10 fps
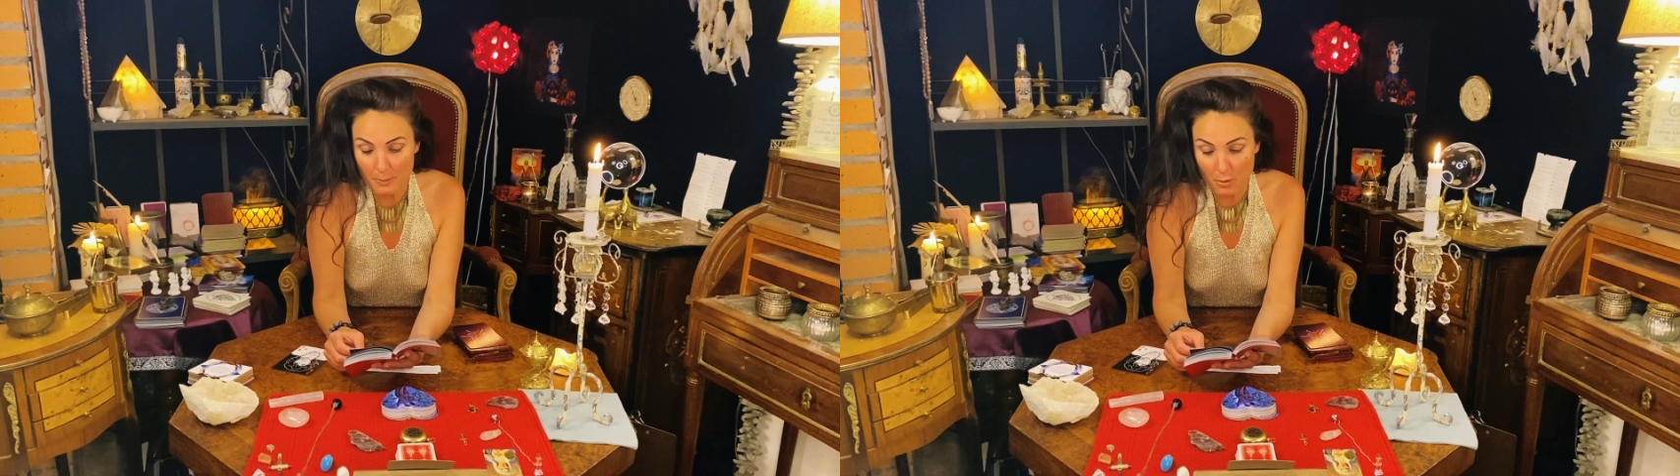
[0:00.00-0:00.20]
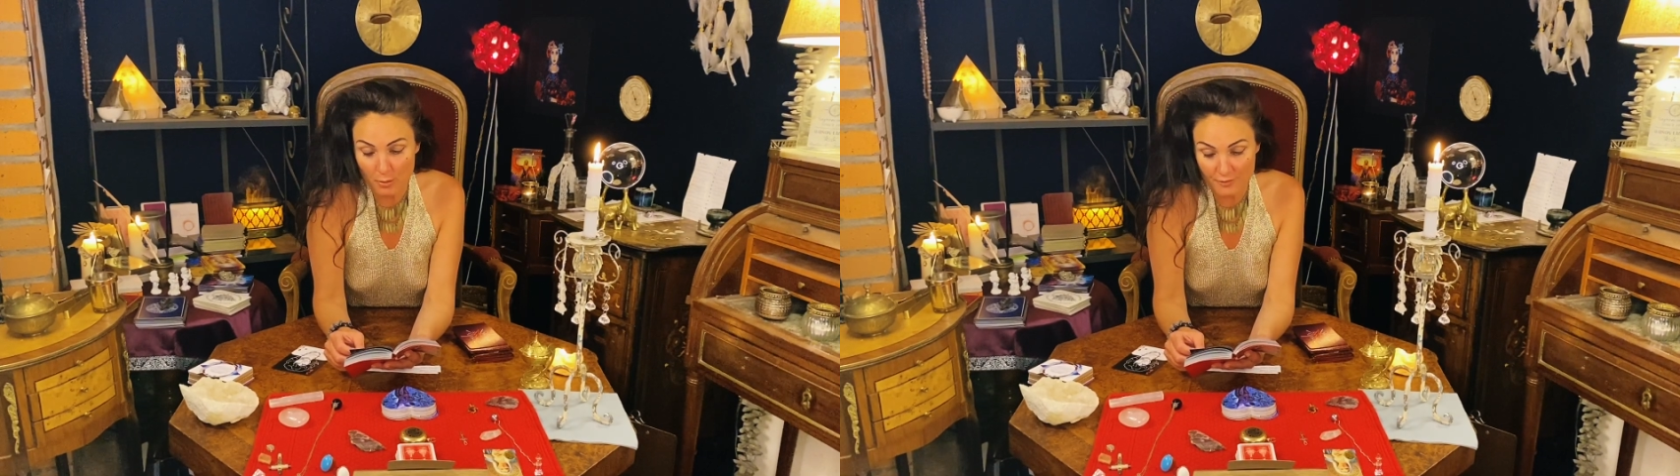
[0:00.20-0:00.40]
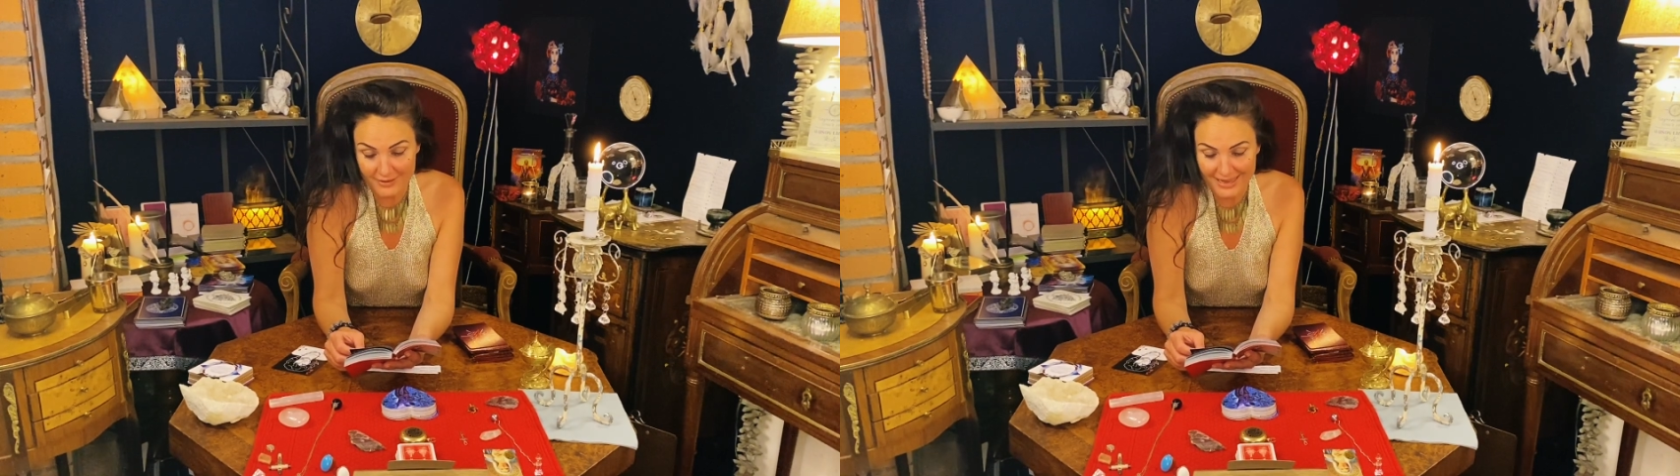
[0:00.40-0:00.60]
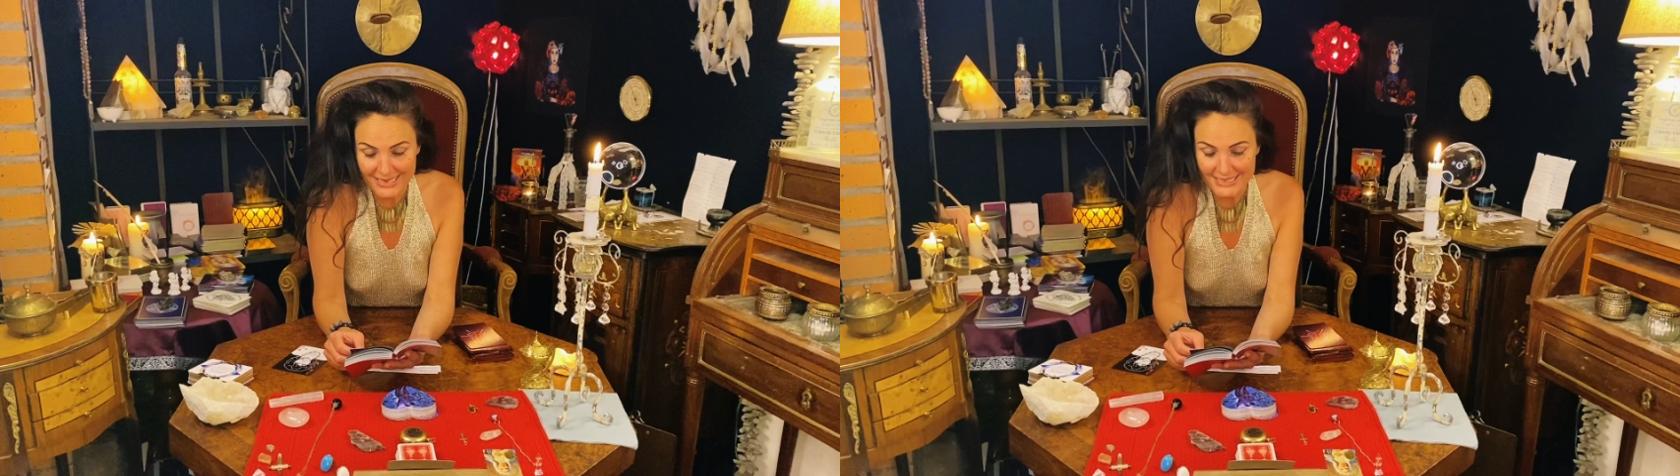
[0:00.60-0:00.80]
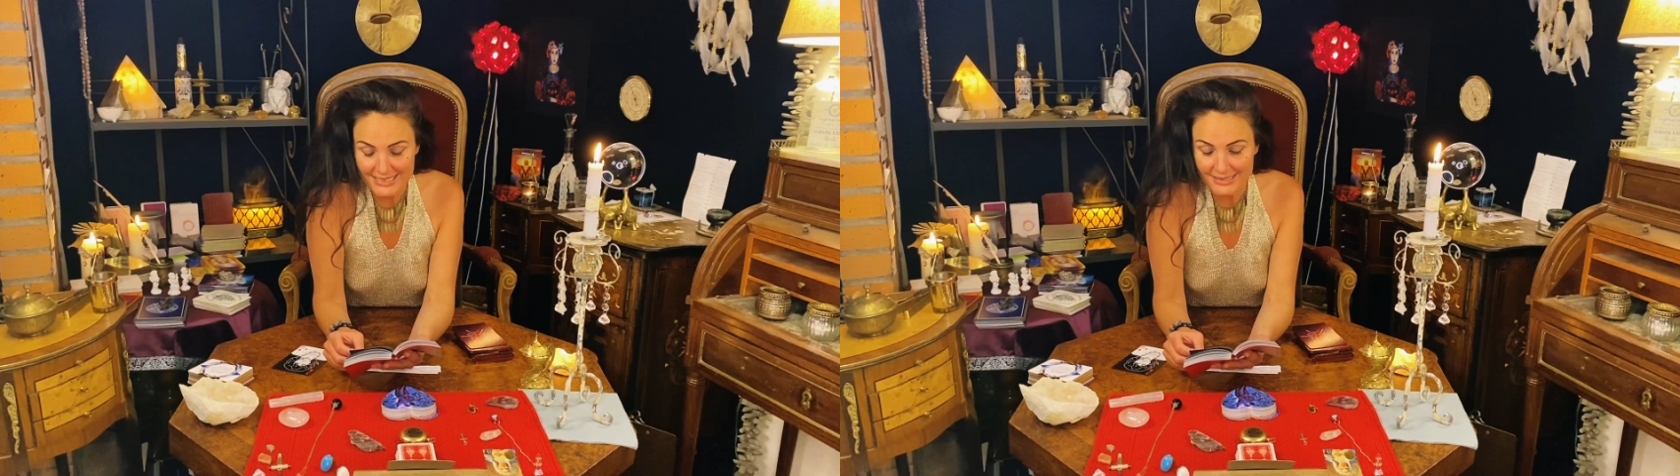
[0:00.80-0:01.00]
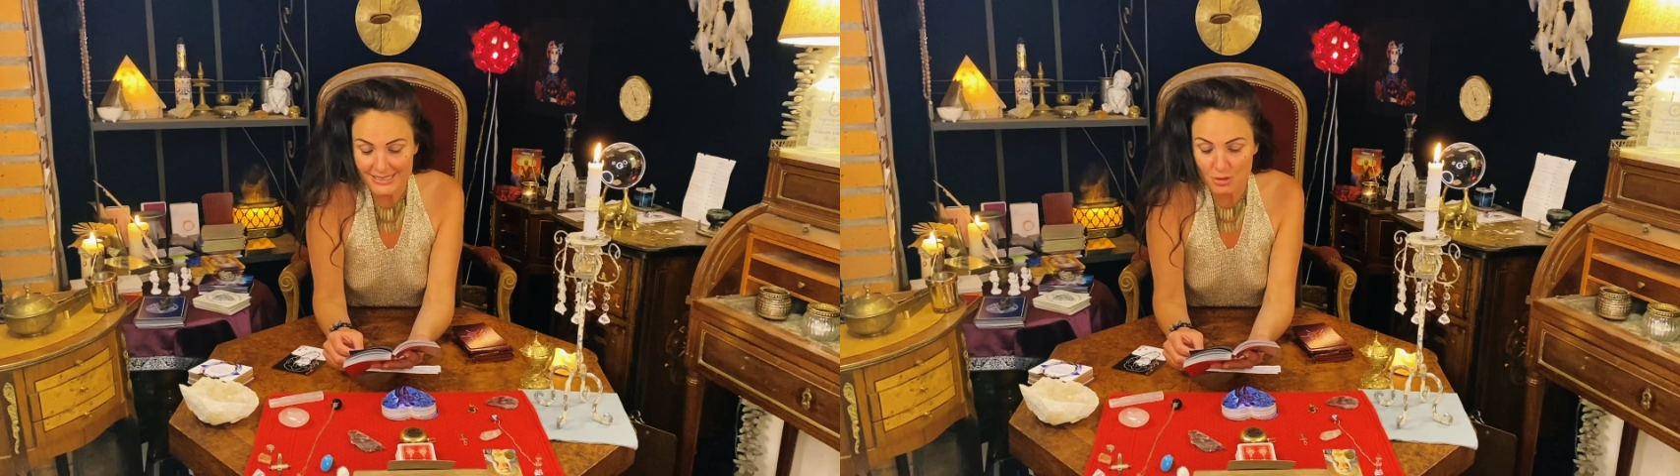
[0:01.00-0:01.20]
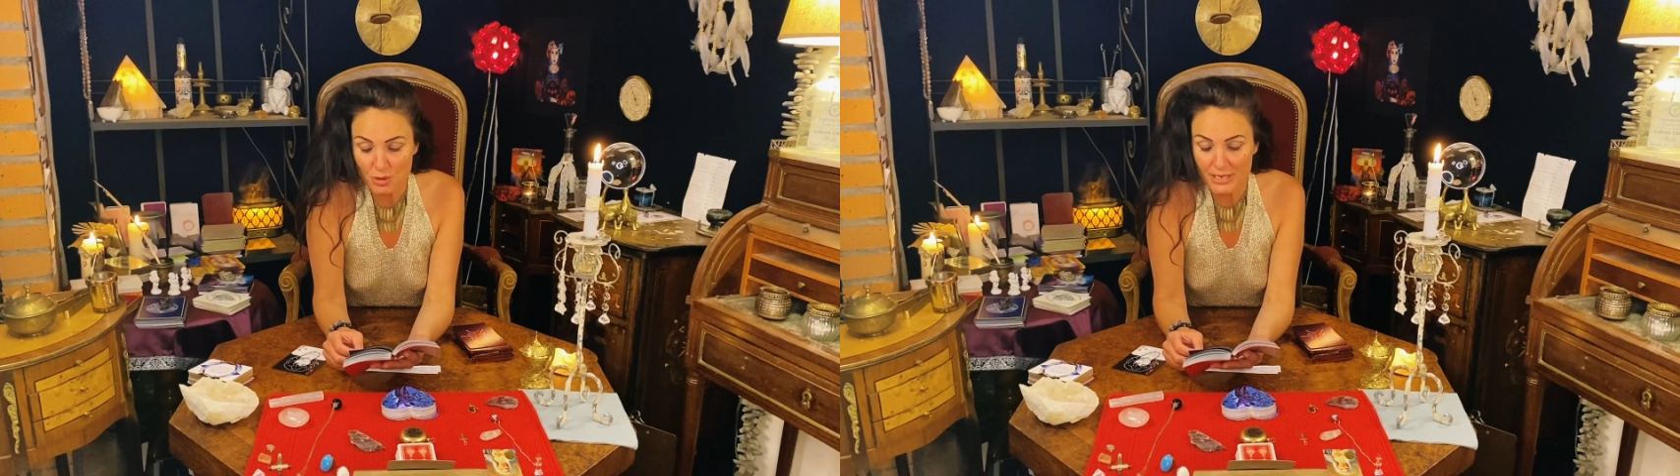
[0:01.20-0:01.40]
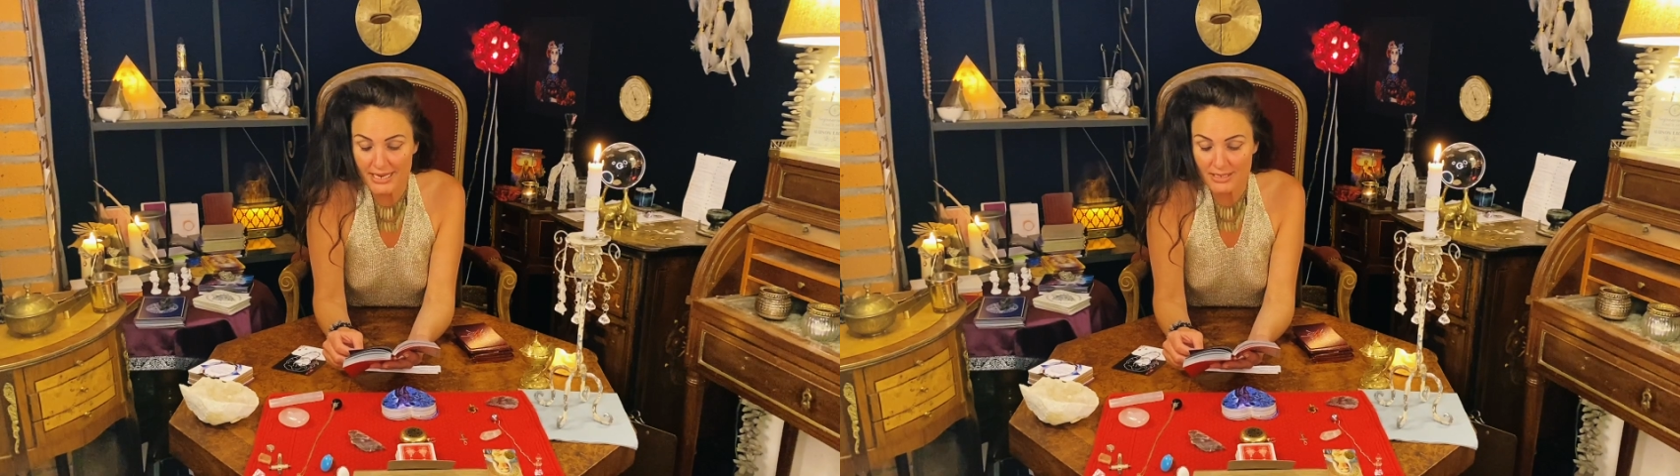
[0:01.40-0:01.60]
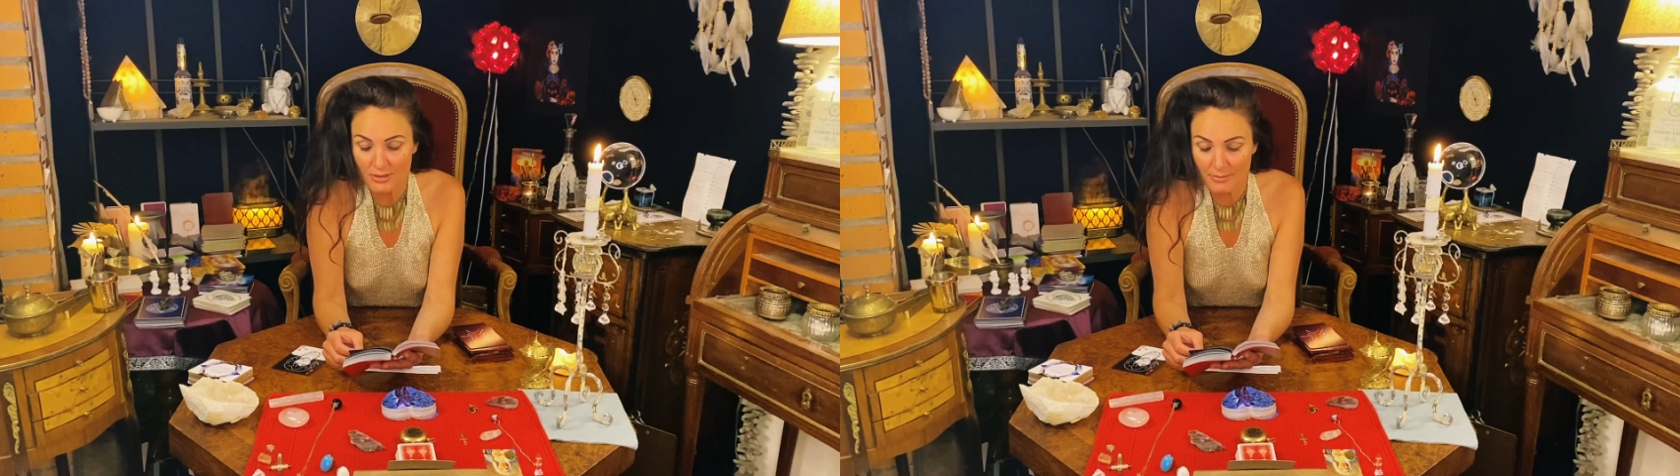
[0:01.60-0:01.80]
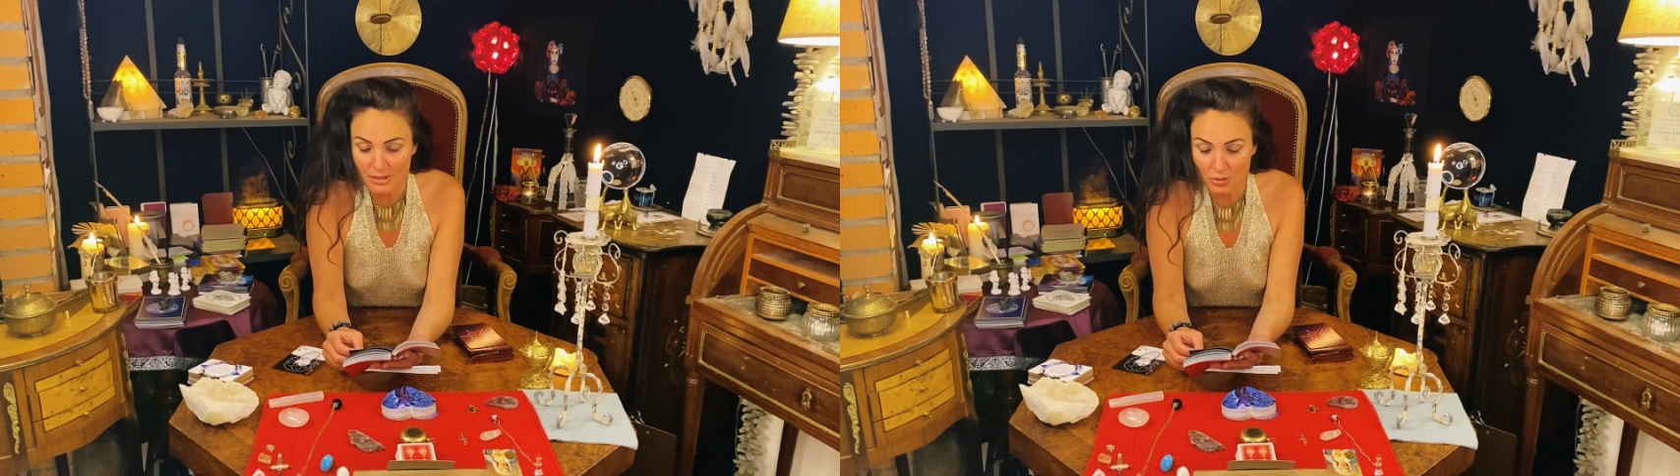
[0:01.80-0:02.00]
prophétesse ni une déesse de
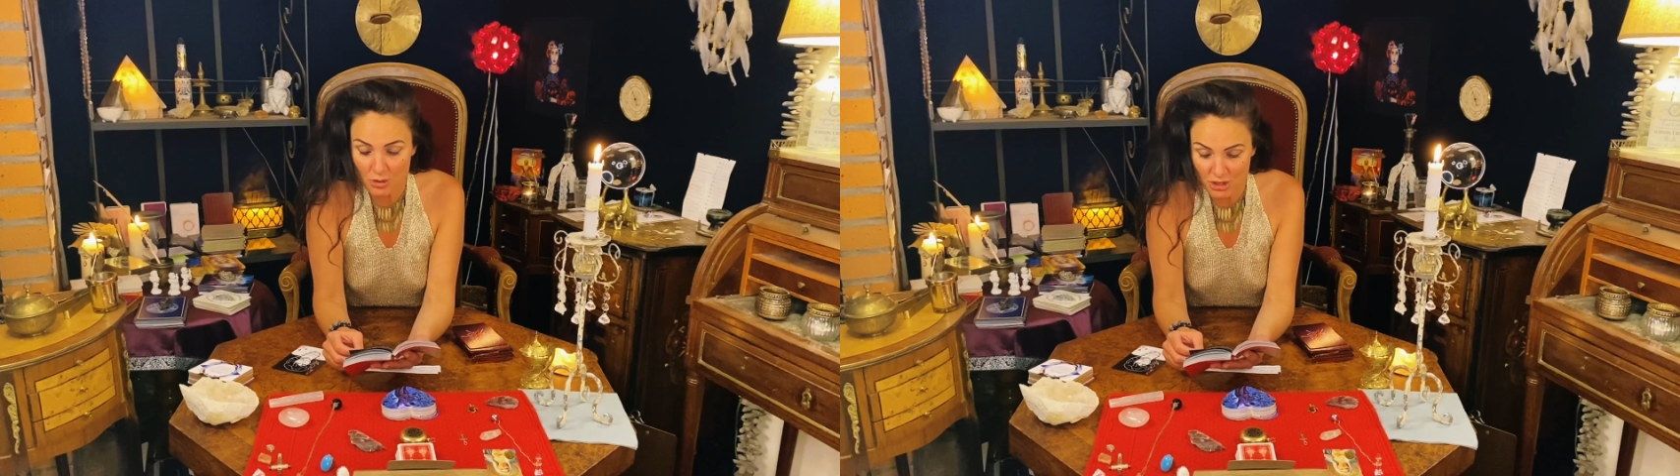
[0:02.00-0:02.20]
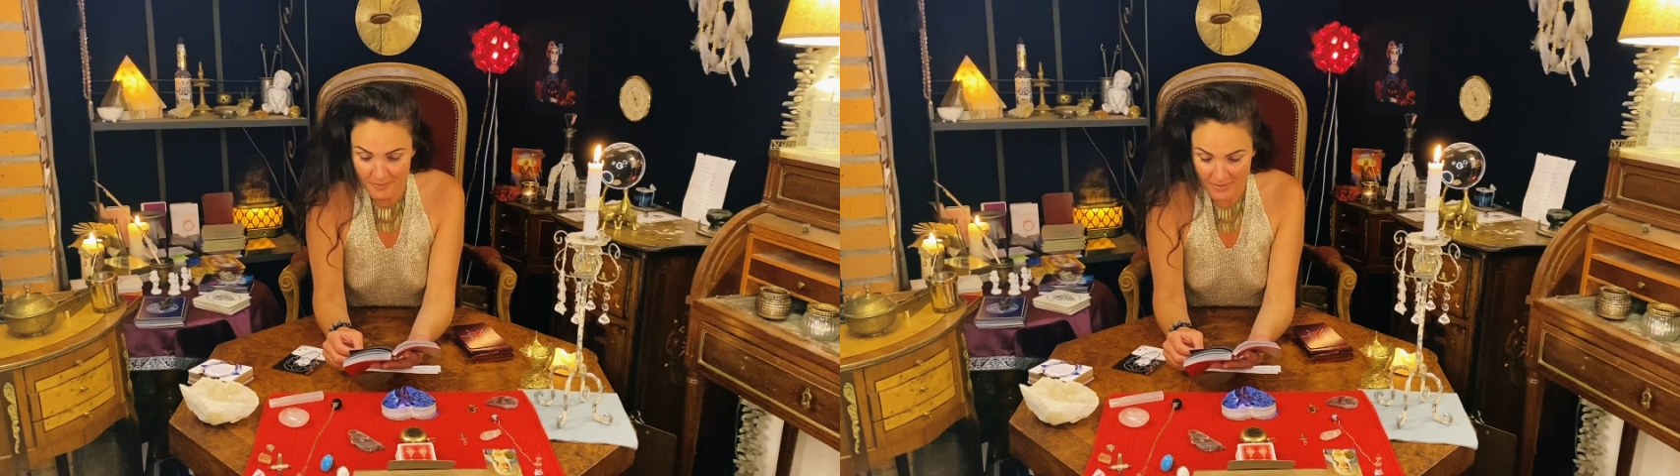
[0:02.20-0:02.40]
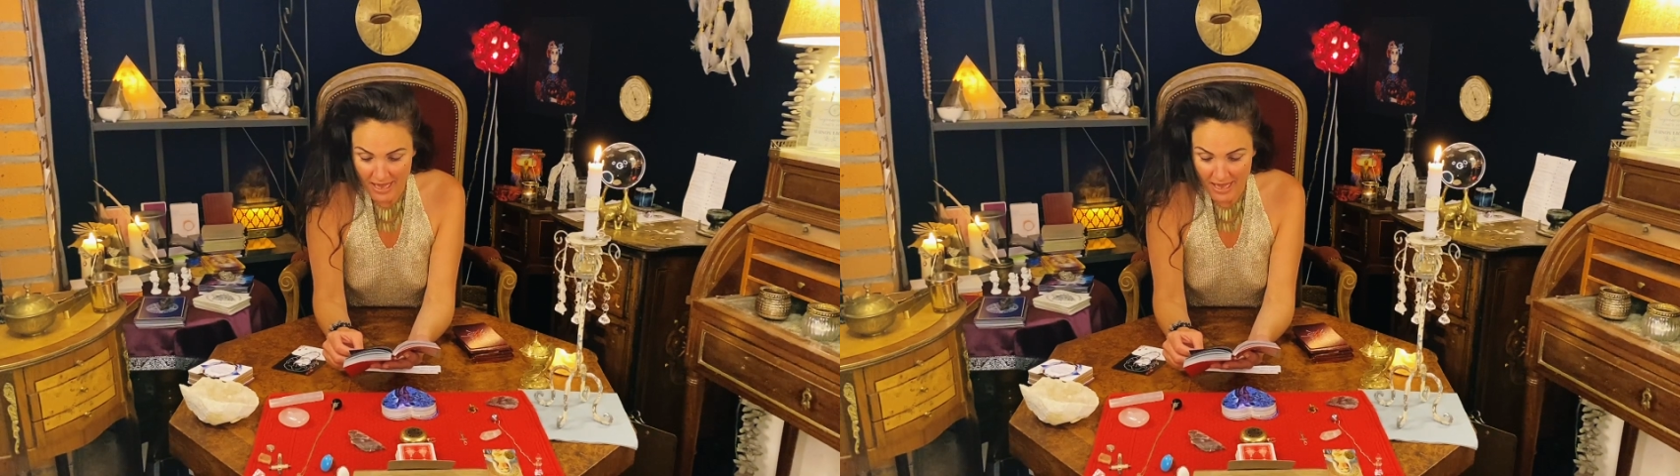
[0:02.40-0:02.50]
la mythologie.